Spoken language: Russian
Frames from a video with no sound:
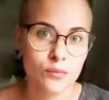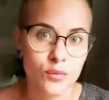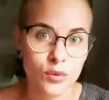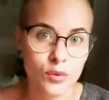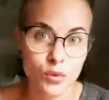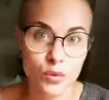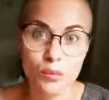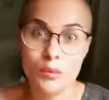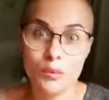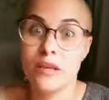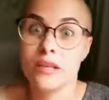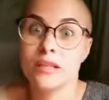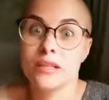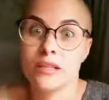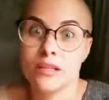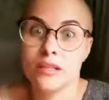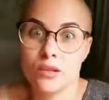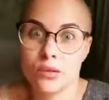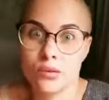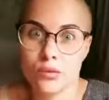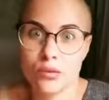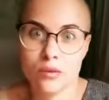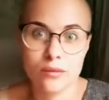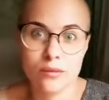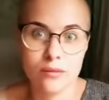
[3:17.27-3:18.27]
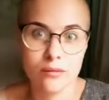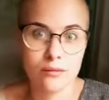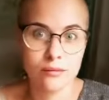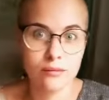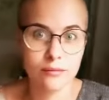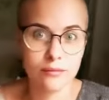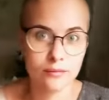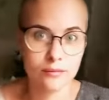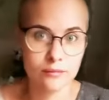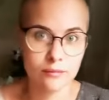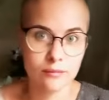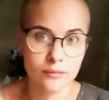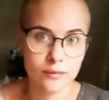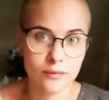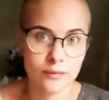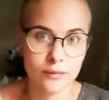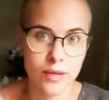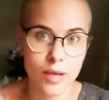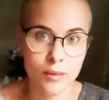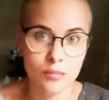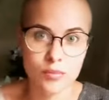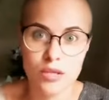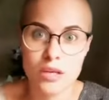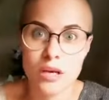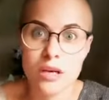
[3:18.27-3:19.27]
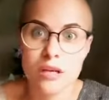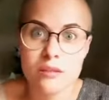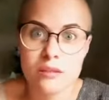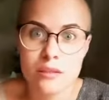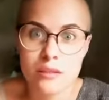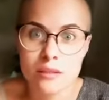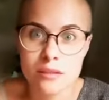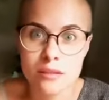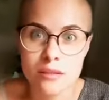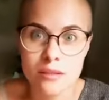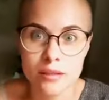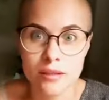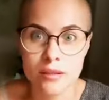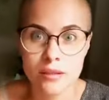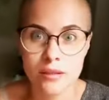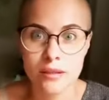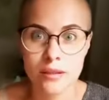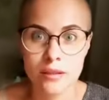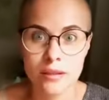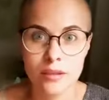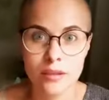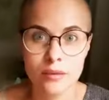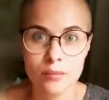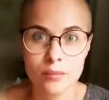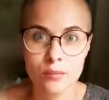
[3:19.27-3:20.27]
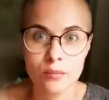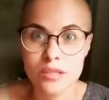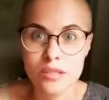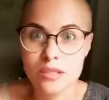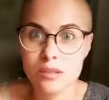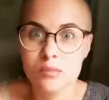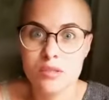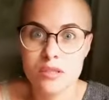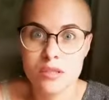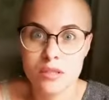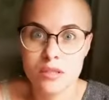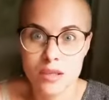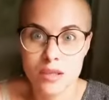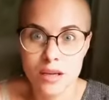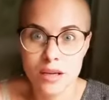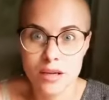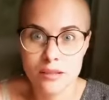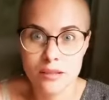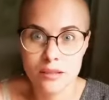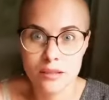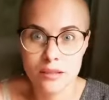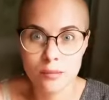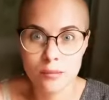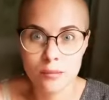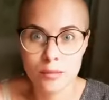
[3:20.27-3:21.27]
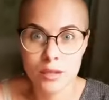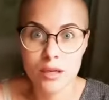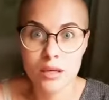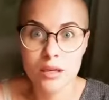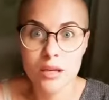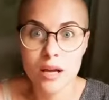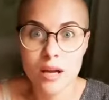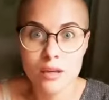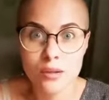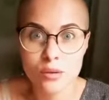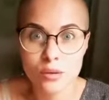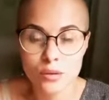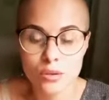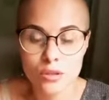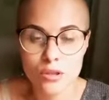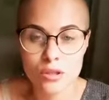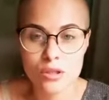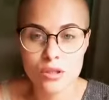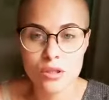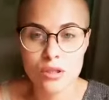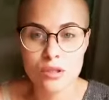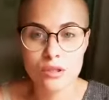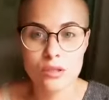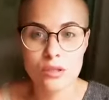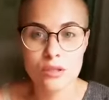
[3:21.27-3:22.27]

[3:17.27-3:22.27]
любить ее, общаться с ней, быть самостоятельным, радуйтесь.